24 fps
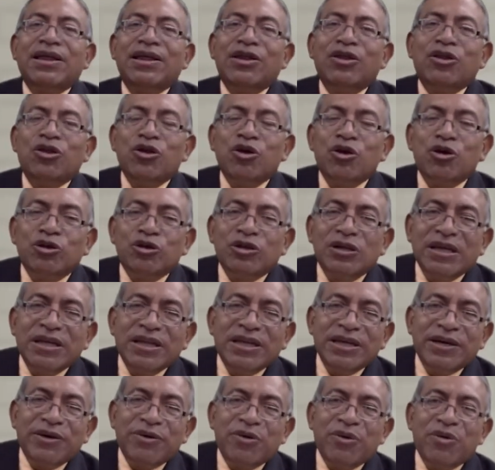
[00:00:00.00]
Dios le
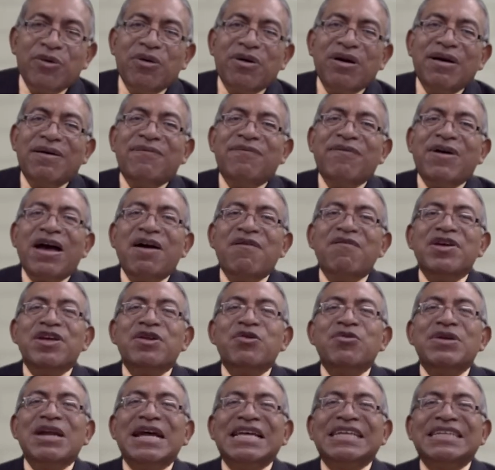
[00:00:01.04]
dijo, va a haber
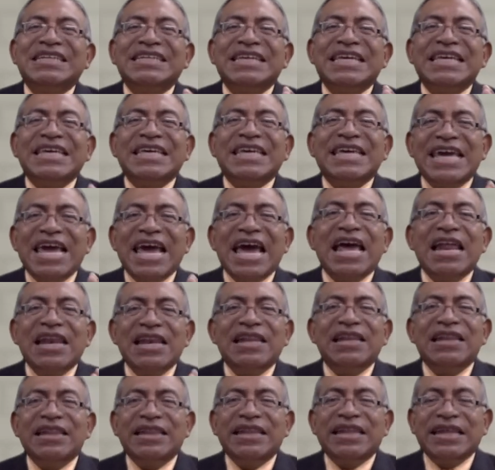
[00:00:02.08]
una
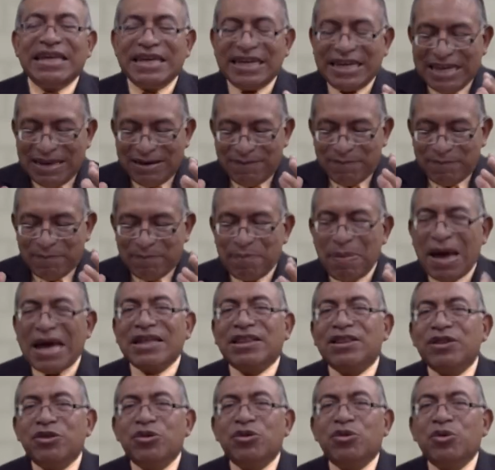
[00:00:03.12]
señal de que el
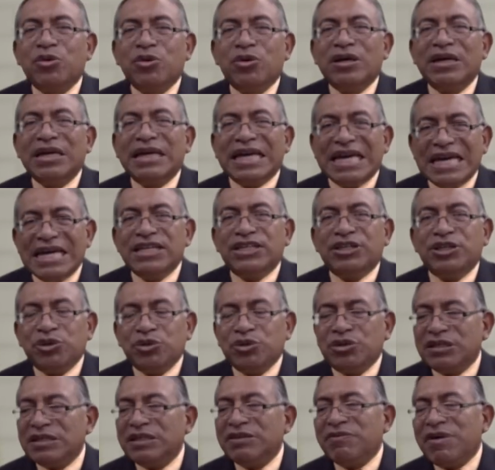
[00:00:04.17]
pacto hecho
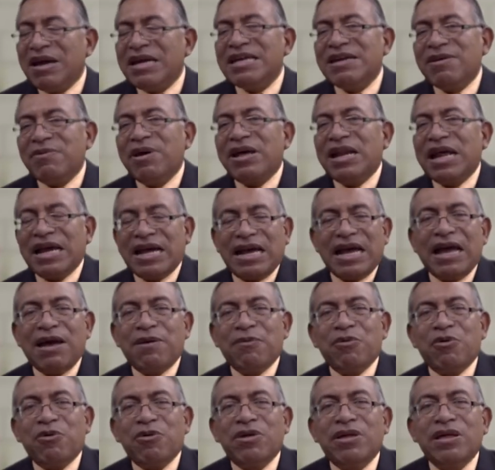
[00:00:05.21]
se va a llevar a
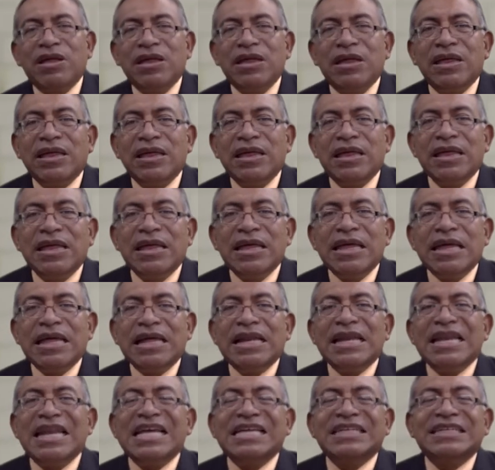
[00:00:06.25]
cabo.
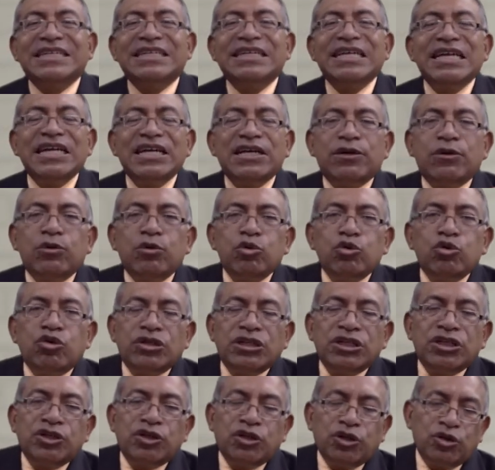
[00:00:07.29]
La
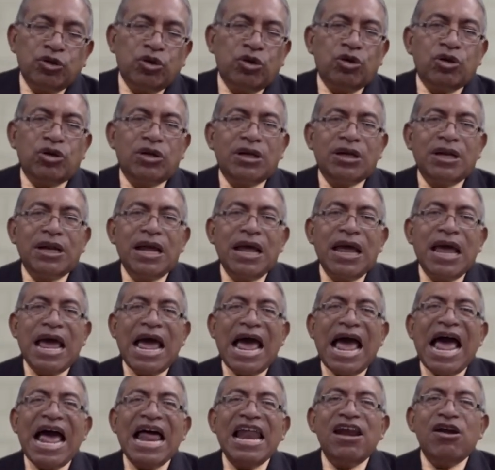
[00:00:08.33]
circuncisión
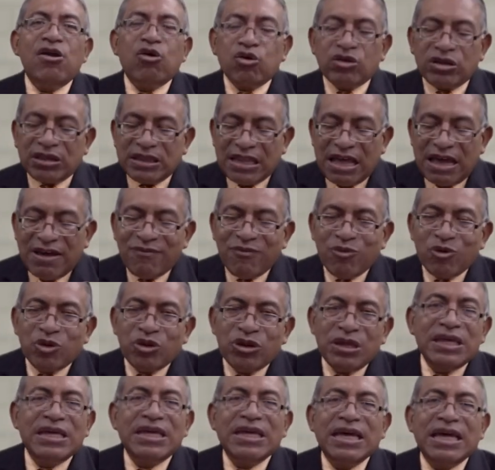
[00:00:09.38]
al octavo
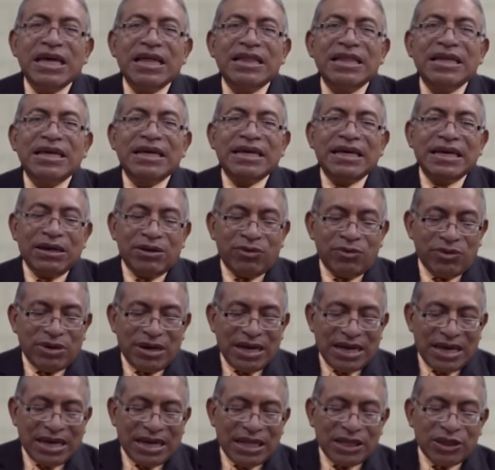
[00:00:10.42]
día de que
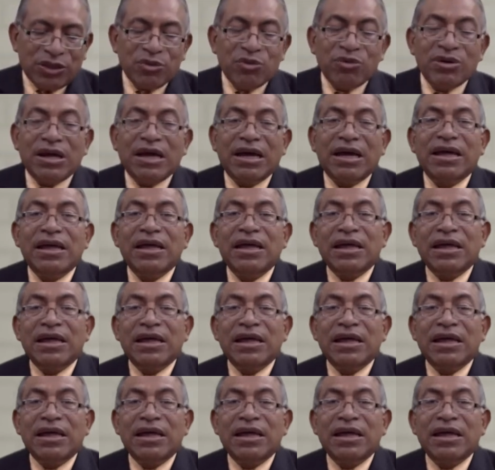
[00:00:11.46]
una criatura